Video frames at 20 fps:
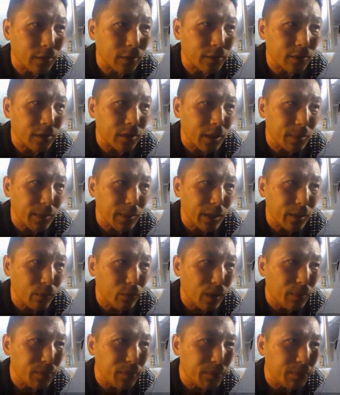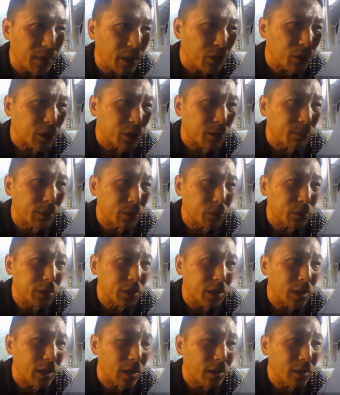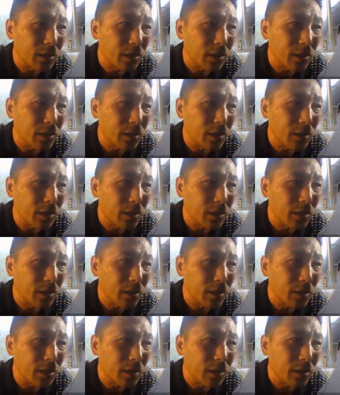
这他妈的我们没有什么东西，